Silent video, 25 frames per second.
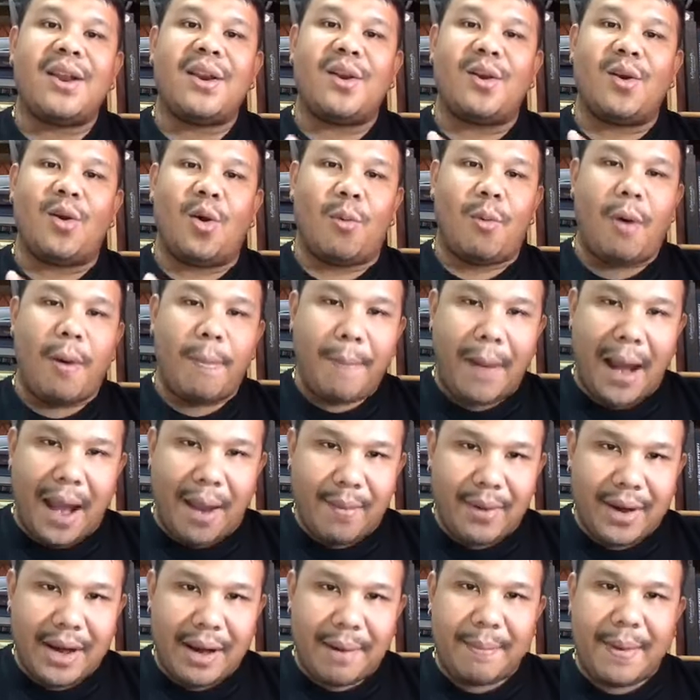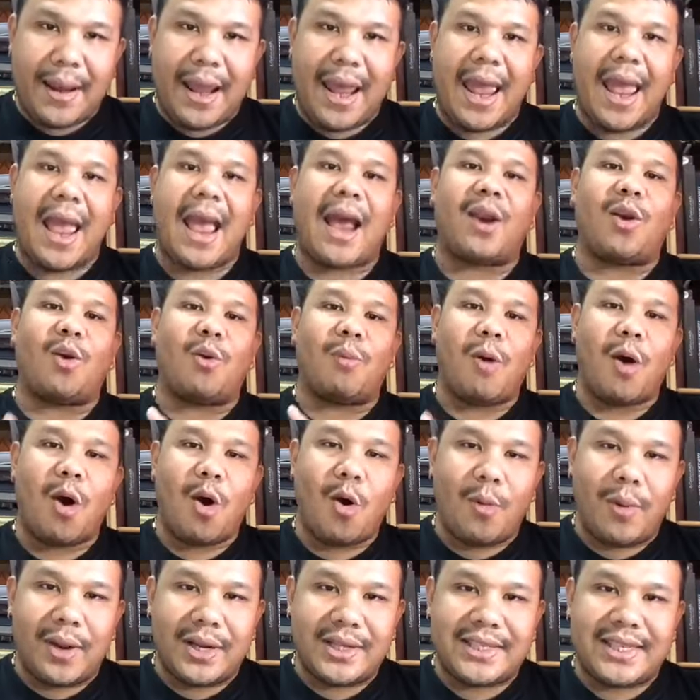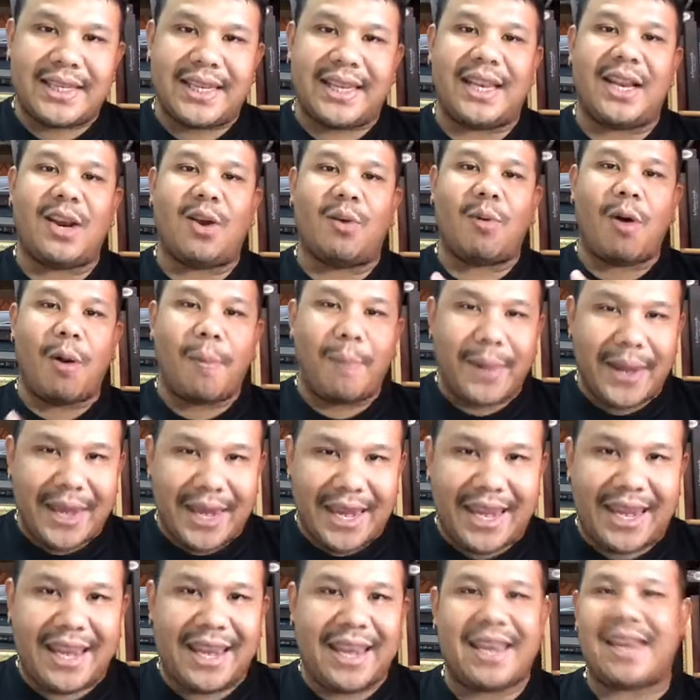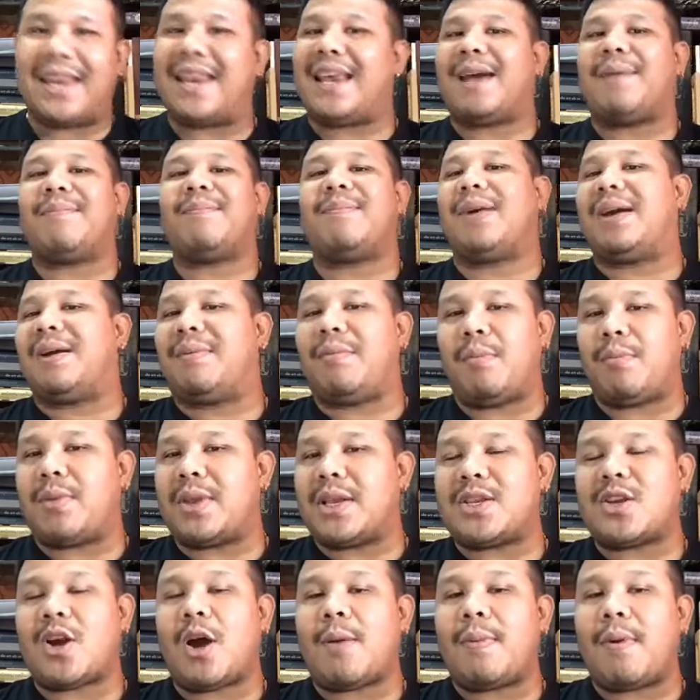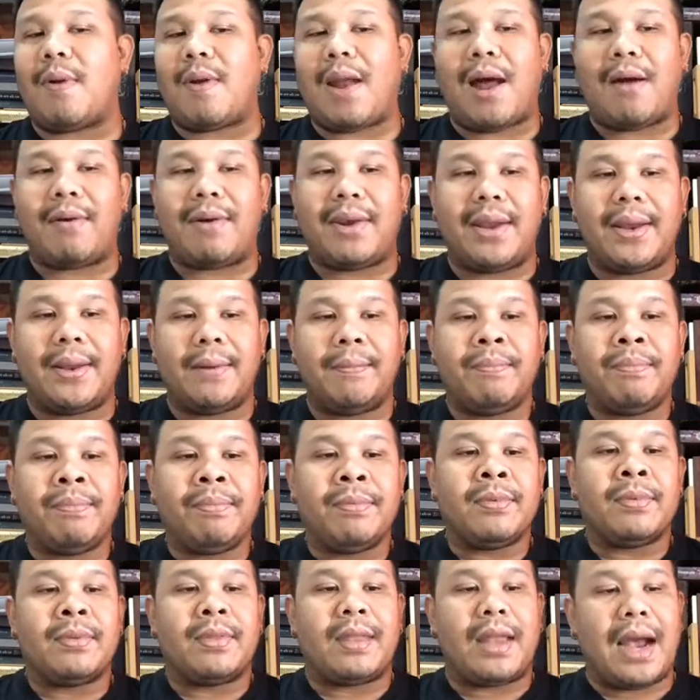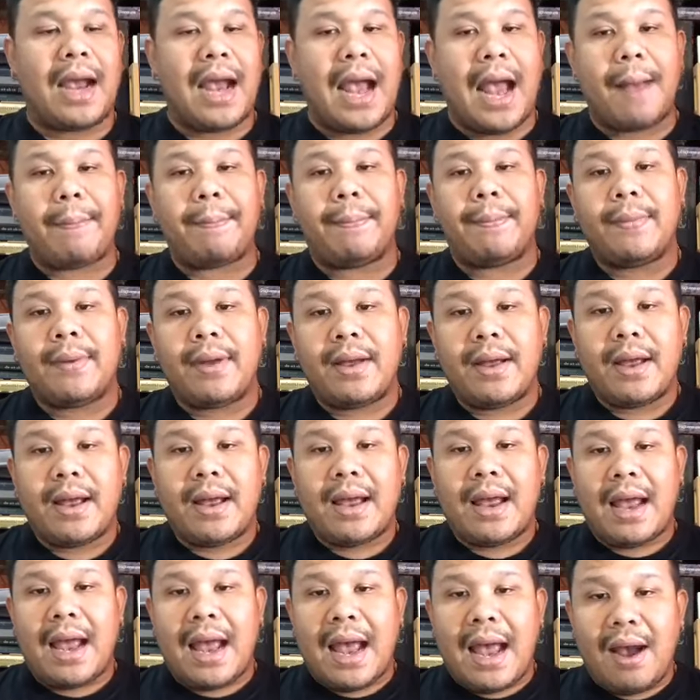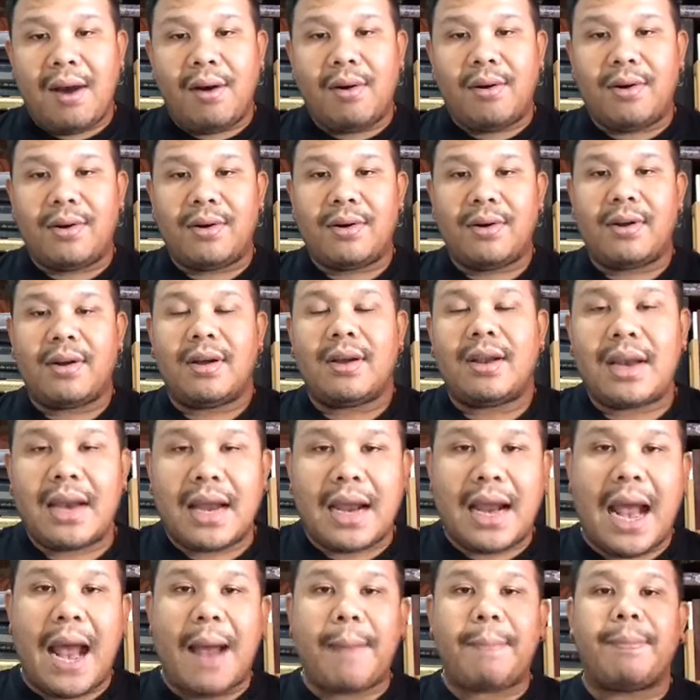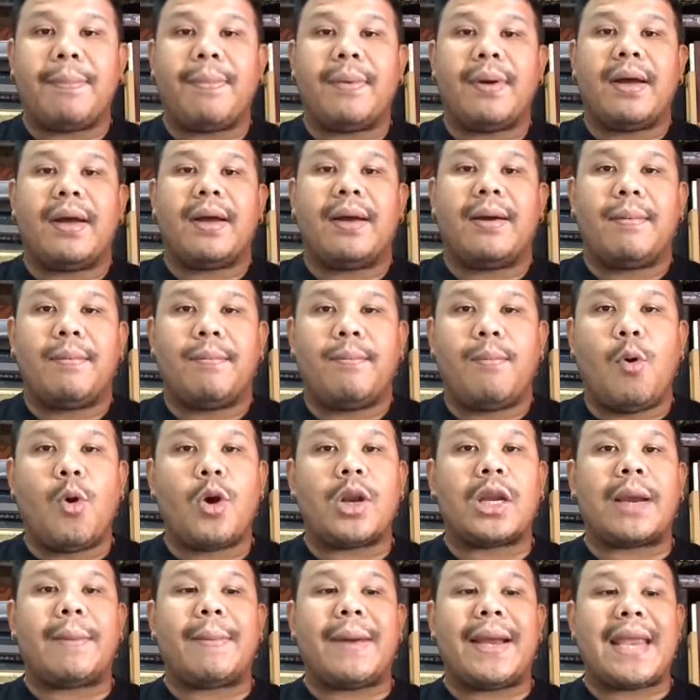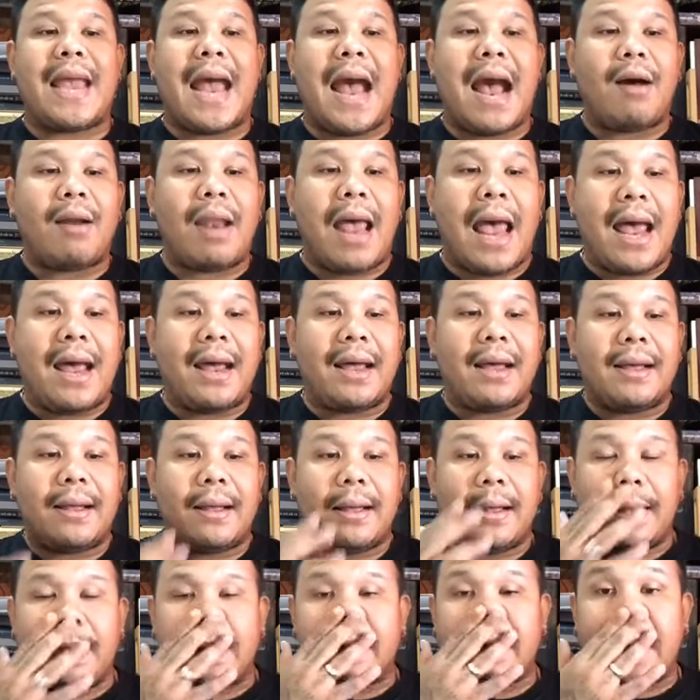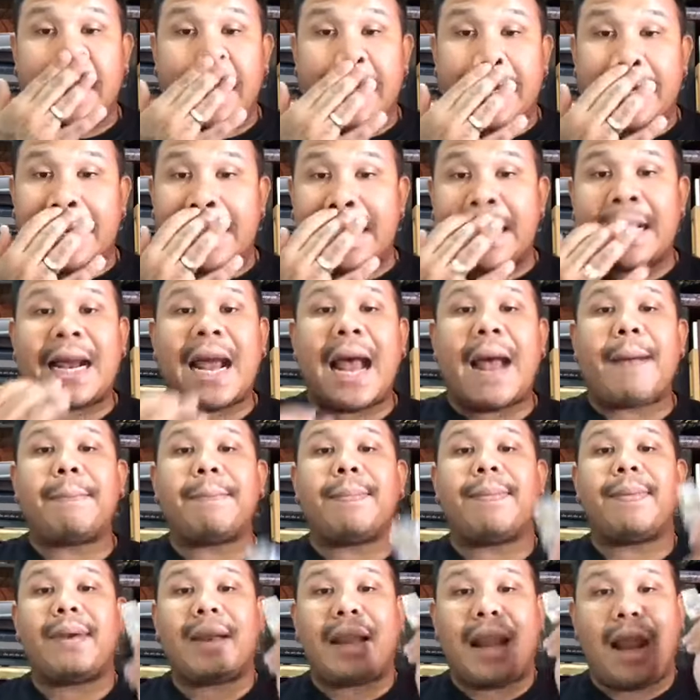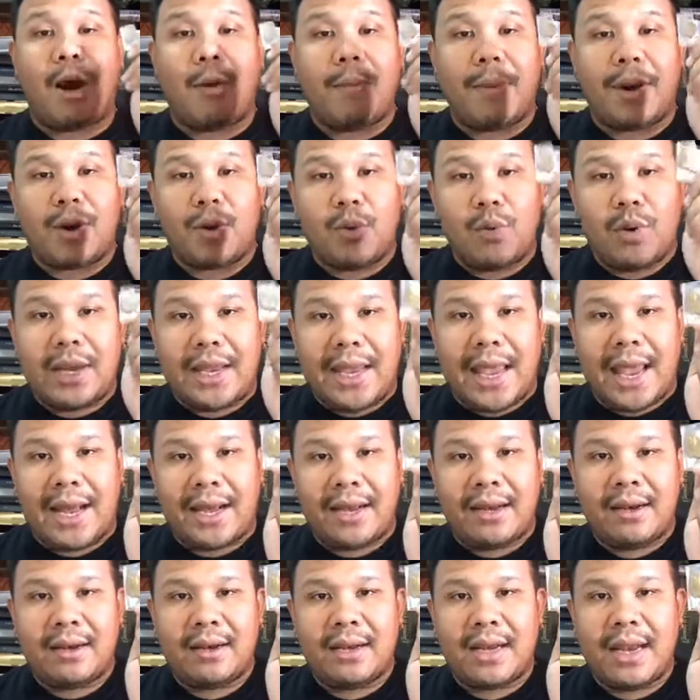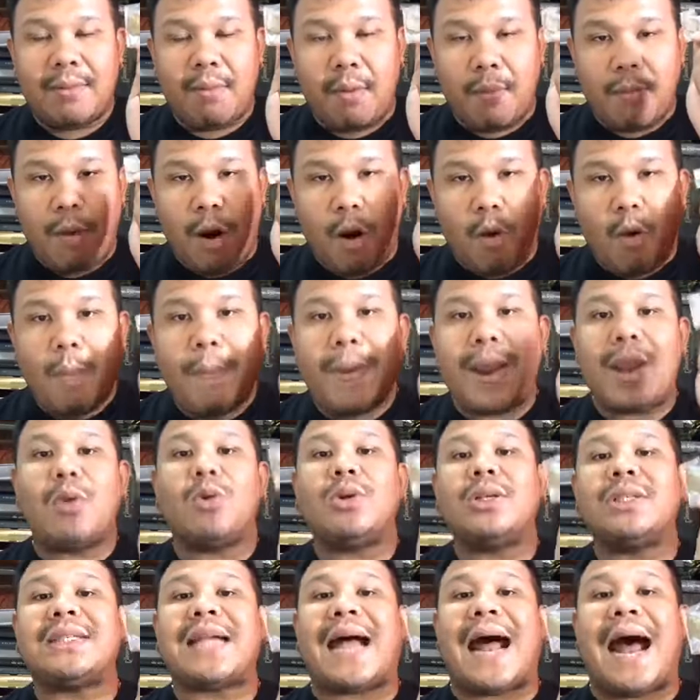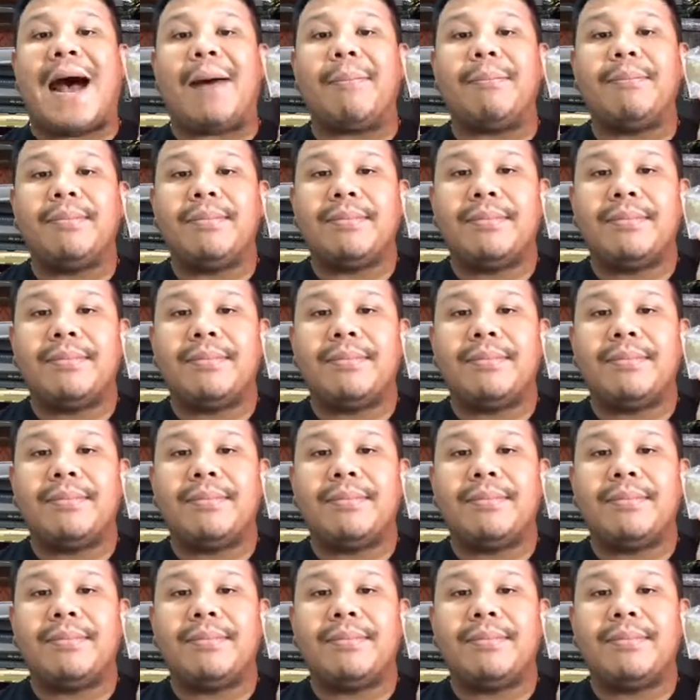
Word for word: หลวงพ่อไป่วัดกมแพงหลวงพ่ออุวสี หลวงพ่อพิงค์นี่ครับคือผมจะชอบราวๆนี้นะครับอ้าวนะครับ พูดกันมายาวแล้ว ตอนนี้นะครับเรามาดูเหรียญที่ผมบอกว่าเป็นรุ่นสาม